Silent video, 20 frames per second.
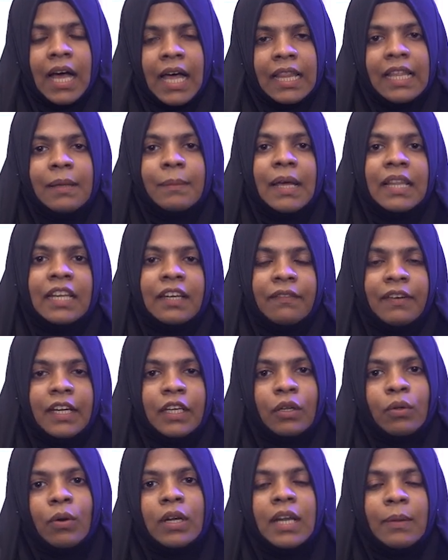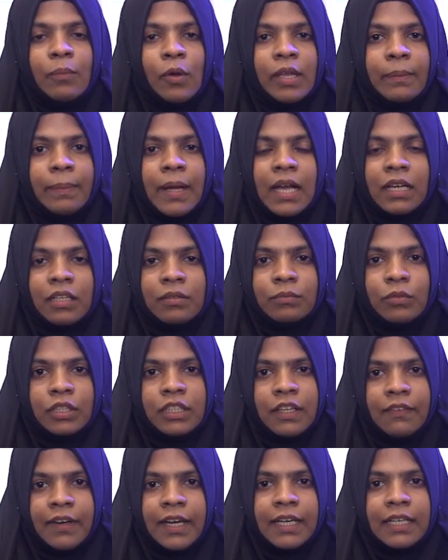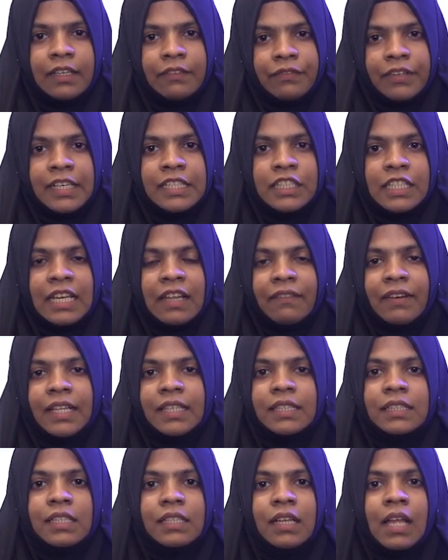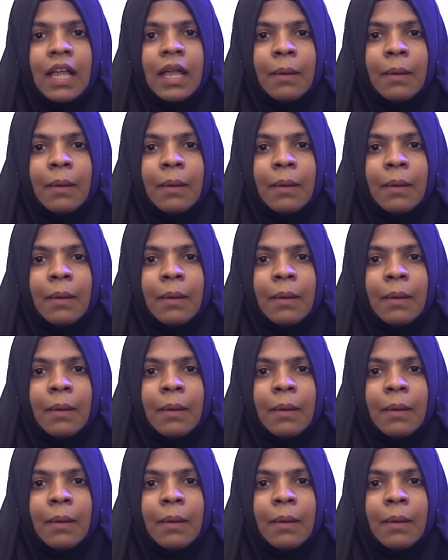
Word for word: அதே மாதிரி வீட்டுக்குள்ளே போய் பார்க்கும்போது வீட்டு ஃப்ரிட்ஜில் வந்து